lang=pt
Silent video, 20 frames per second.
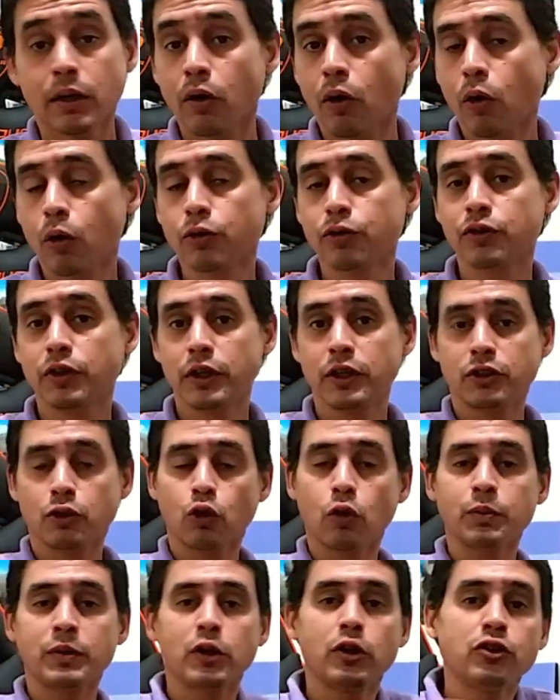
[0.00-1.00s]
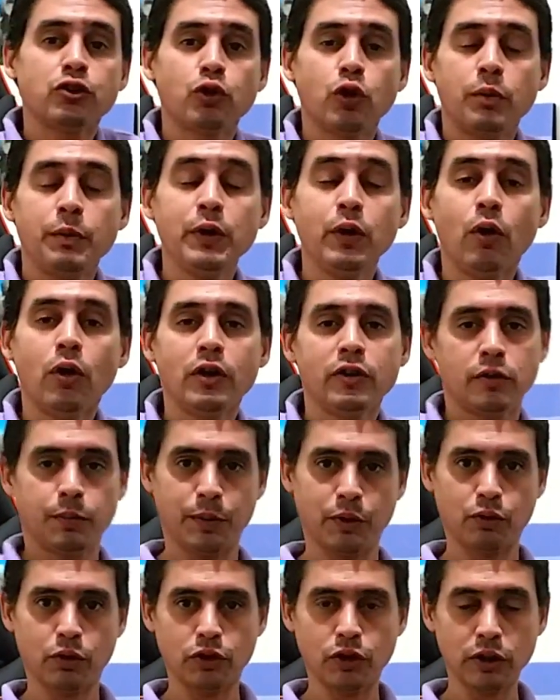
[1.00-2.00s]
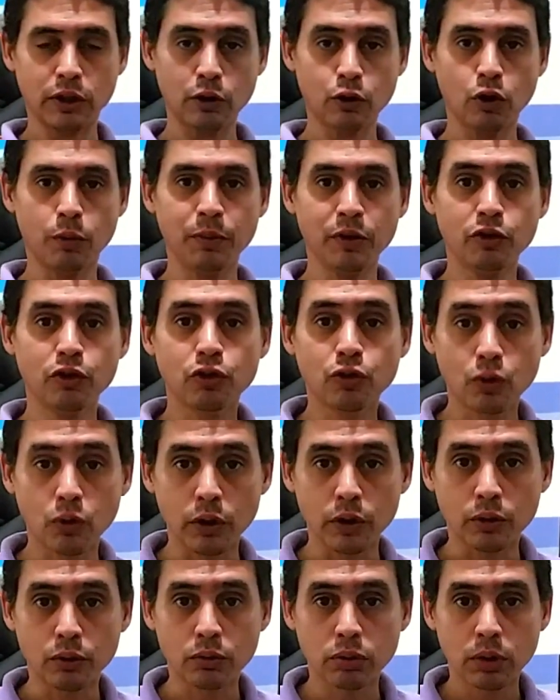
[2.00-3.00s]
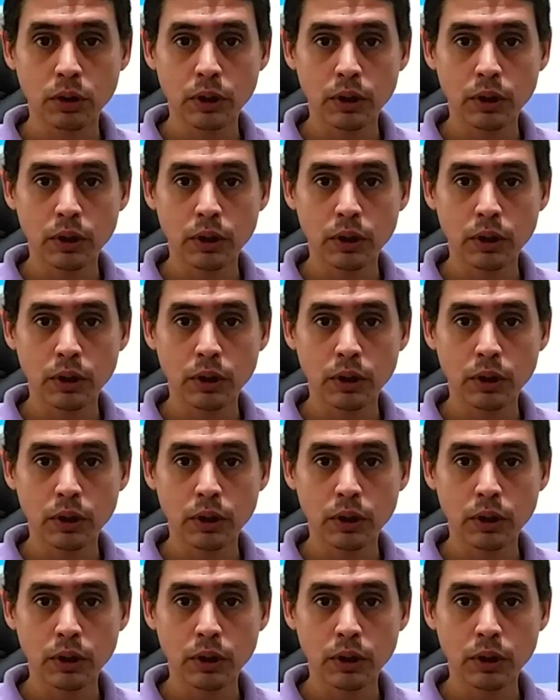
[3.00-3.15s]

Ou seja, o computador é de 2011, pessoal, a gente está em 2018.